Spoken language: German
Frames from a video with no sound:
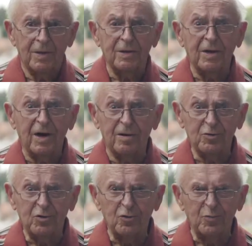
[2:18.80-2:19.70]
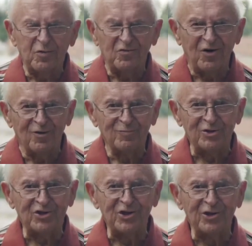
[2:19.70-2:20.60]
Ich habe die UBV
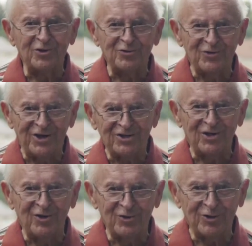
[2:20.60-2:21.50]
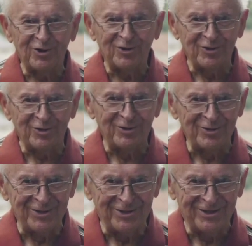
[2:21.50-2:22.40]
mit Schilling und Eschenloh
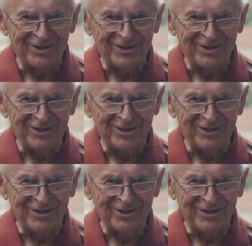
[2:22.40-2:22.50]
gegründet.